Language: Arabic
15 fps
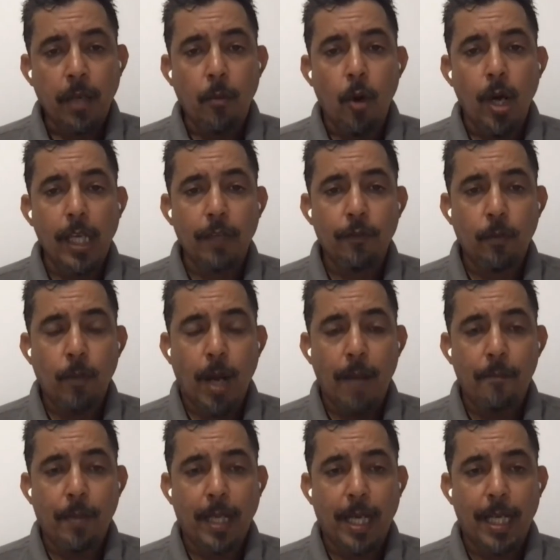المواقف
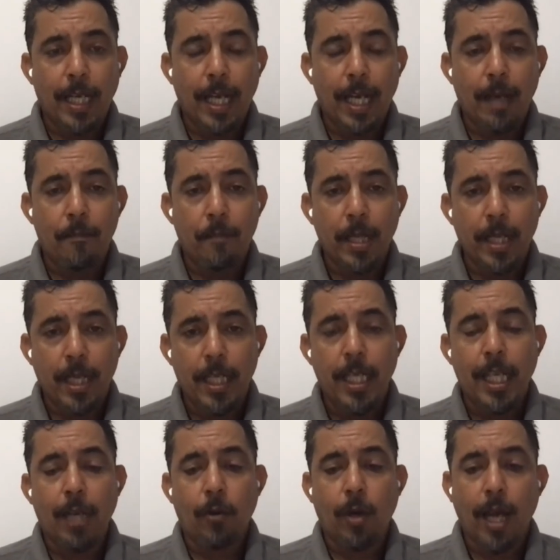المعبر عنها بين
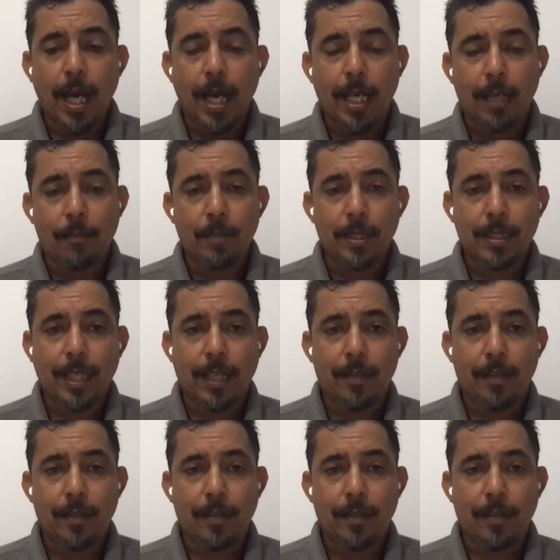الحين والاخر من